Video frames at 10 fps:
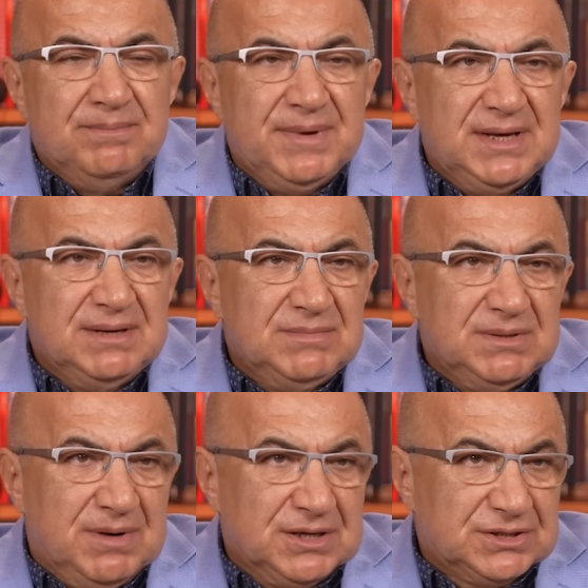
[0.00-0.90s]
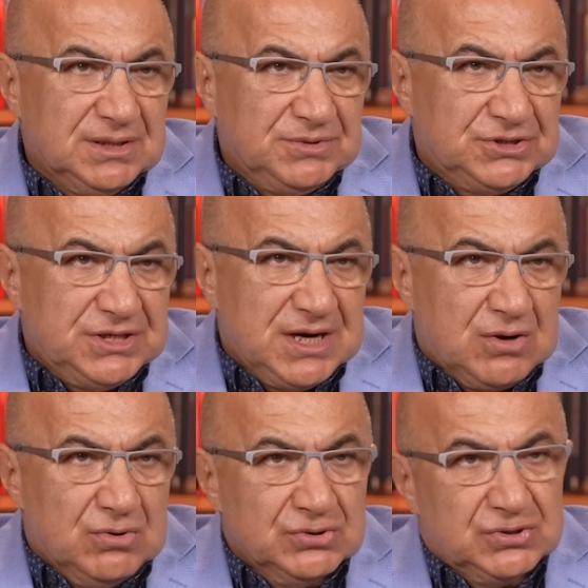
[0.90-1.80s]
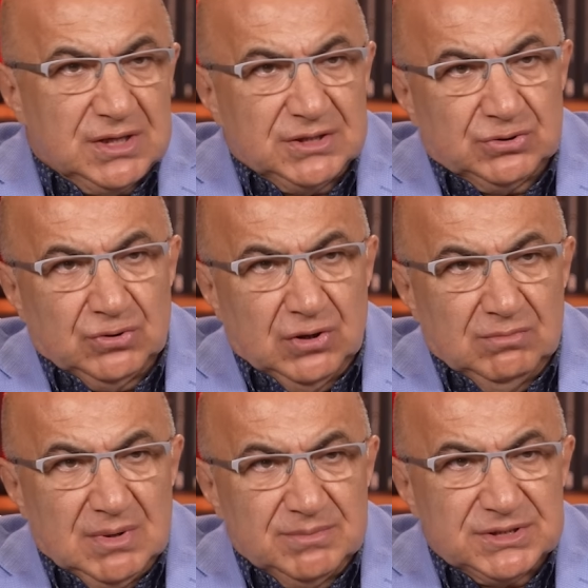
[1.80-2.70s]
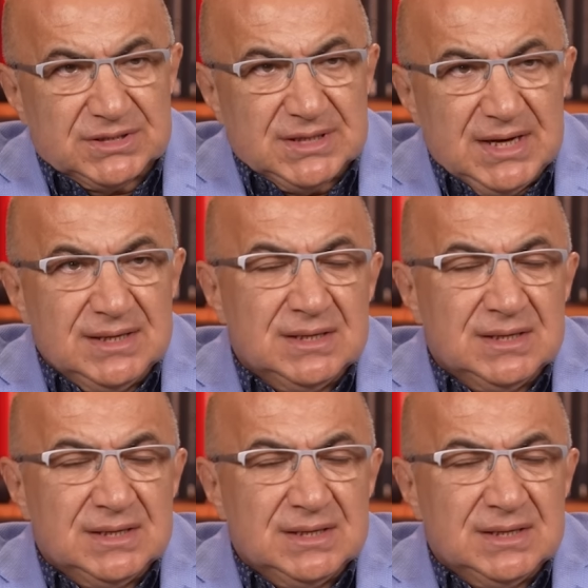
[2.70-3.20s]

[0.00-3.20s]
beyin bir başka bir şeye konsantre olmamışsa,